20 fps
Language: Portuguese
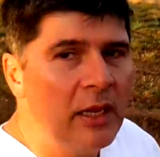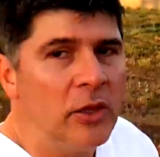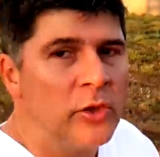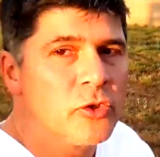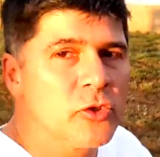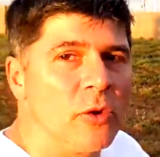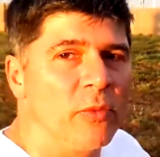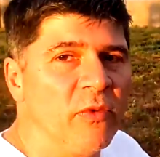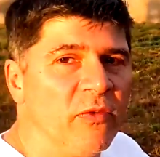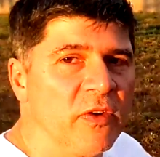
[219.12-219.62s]

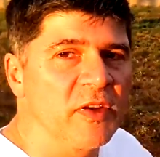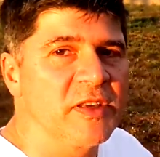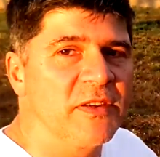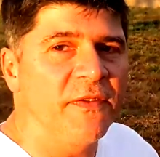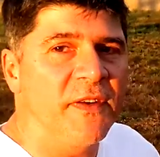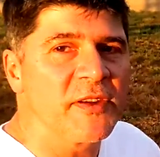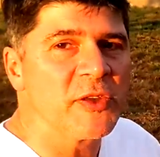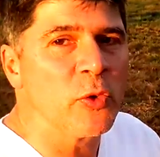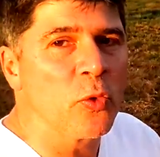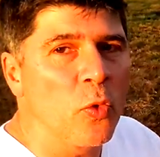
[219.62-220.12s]
sobre você
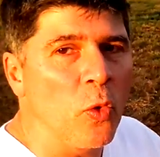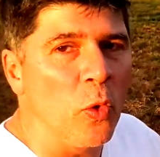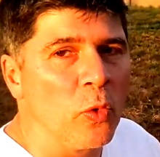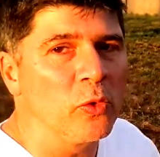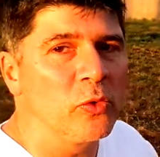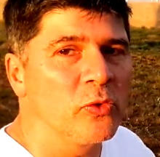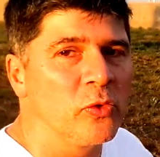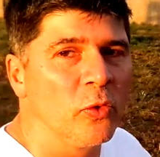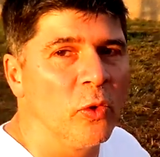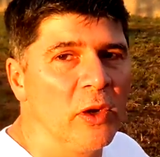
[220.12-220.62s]
fazer um
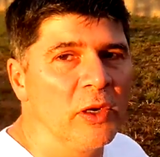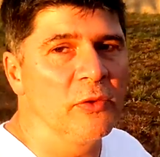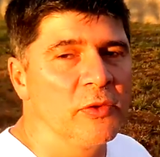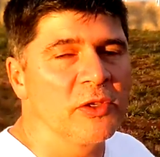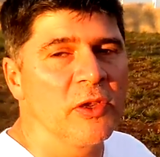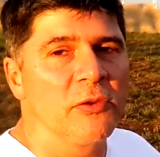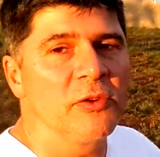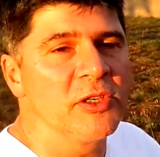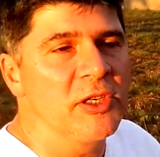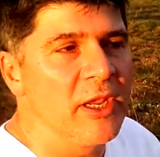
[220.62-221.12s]
controle do
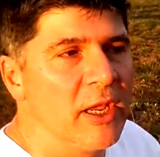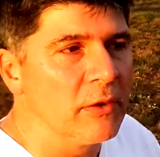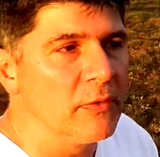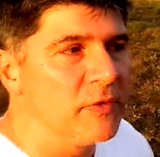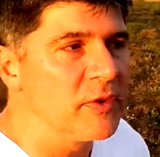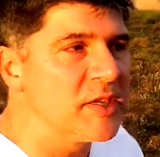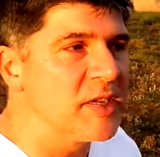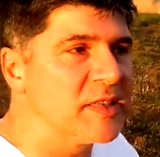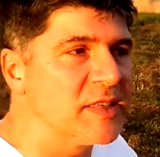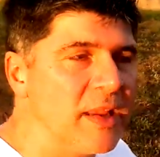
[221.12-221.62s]
seu dinheiro.
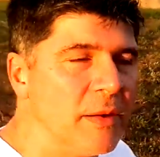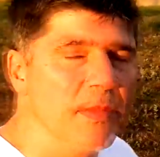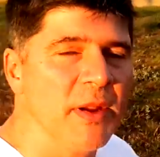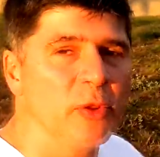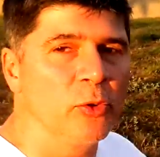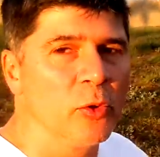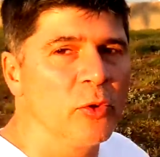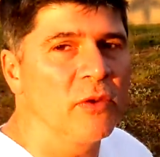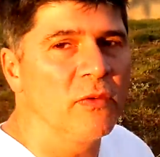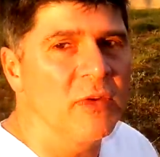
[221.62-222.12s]
Você saber
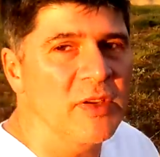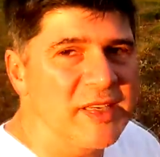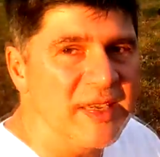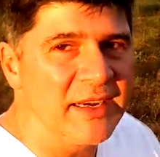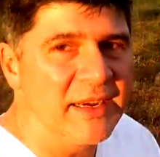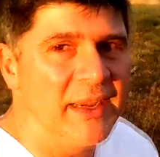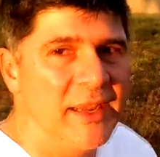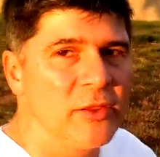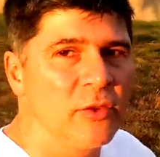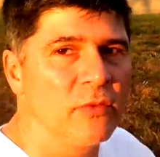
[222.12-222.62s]
tudo que você
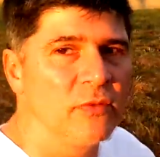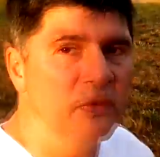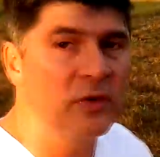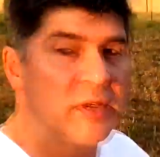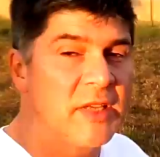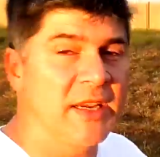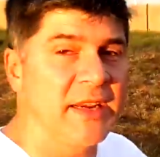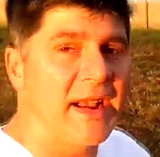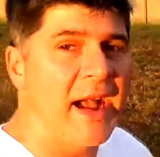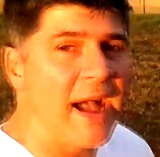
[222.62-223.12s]
ganha, tudo que
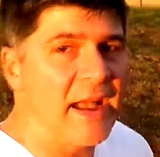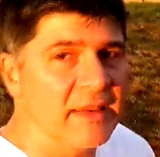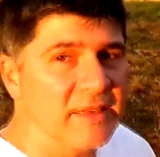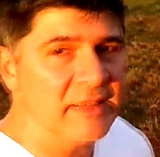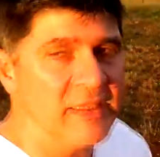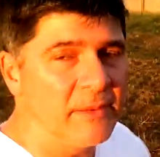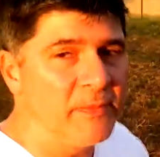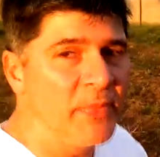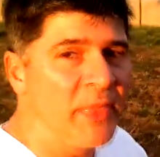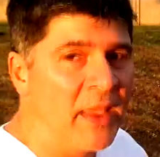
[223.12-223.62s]
você
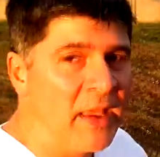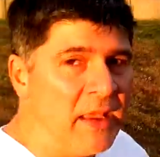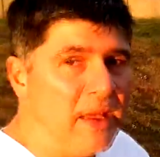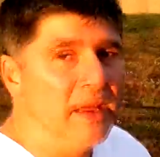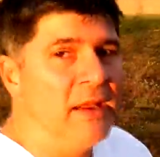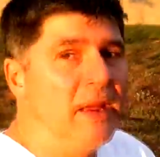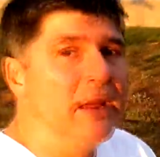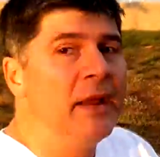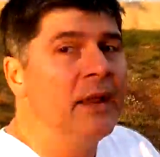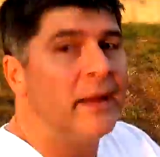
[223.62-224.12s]
gasta
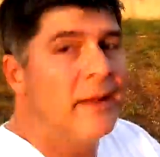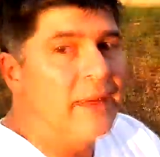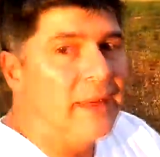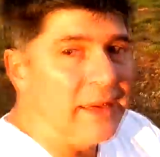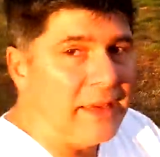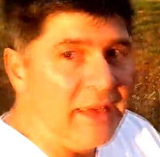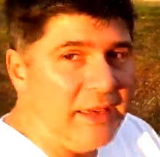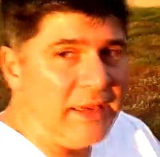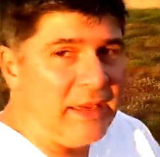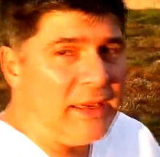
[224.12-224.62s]

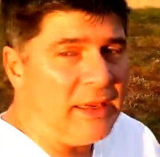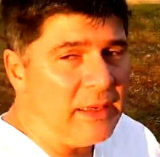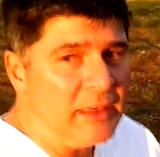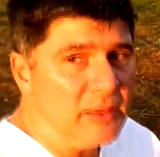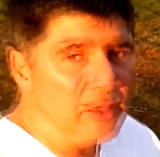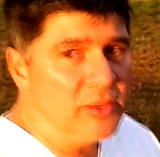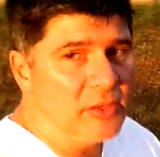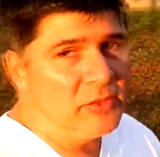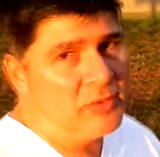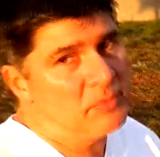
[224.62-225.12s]
e
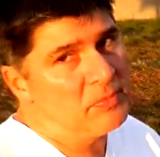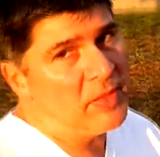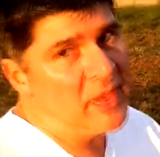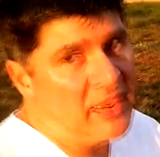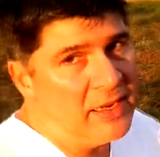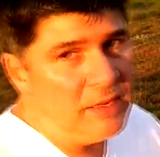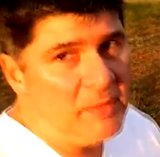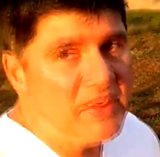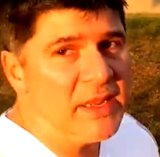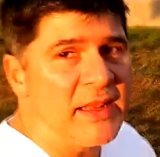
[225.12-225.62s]

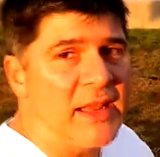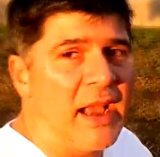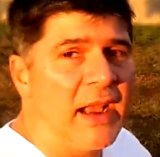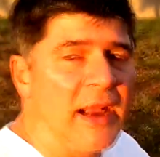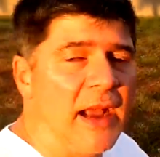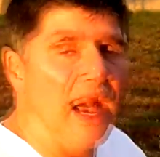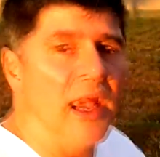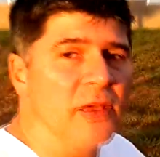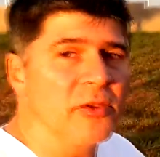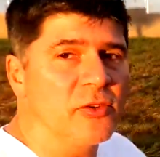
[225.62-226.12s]
eliminar
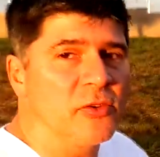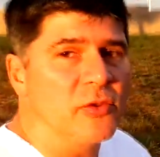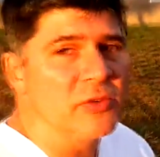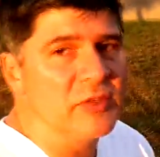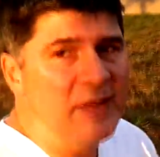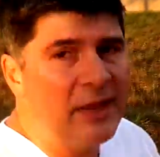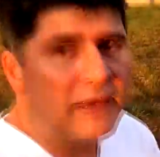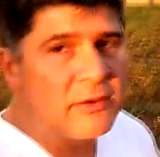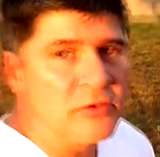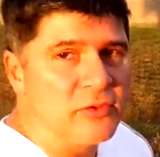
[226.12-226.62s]
gastos,
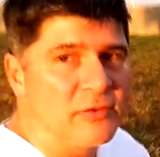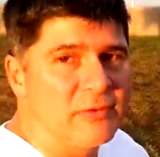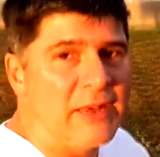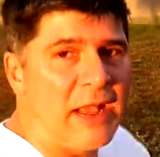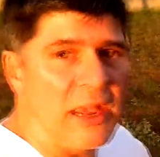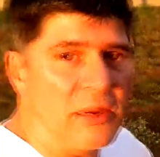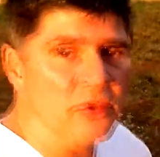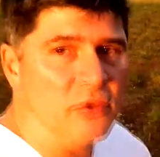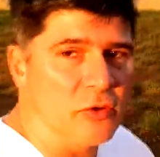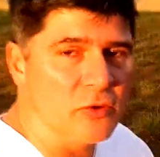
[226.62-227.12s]
né, os
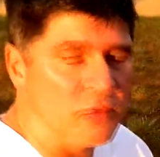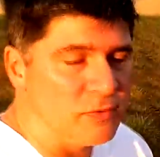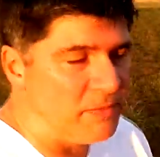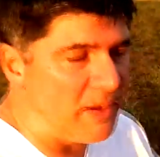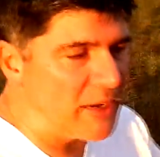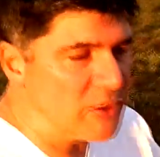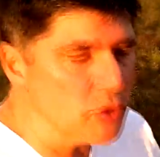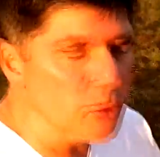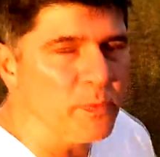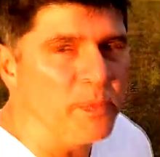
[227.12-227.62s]
gastos
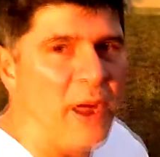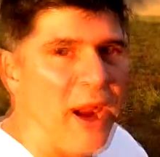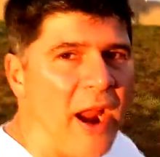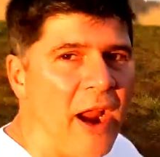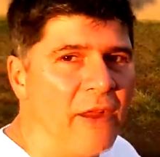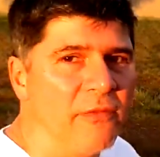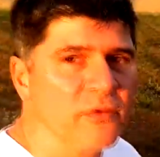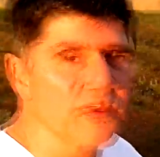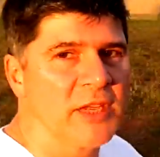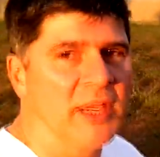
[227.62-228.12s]
mais
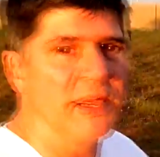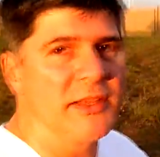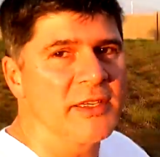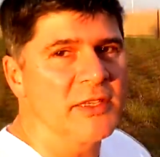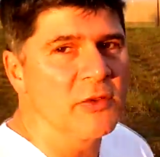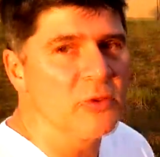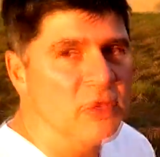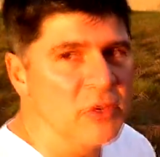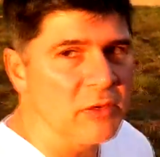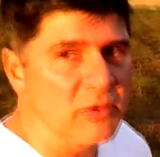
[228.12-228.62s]
supérfluos, aqueles que
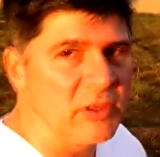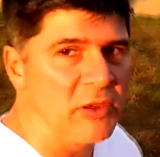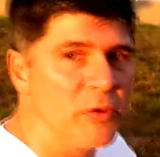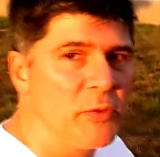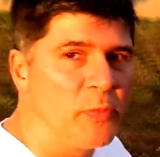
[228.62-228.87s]
não são tão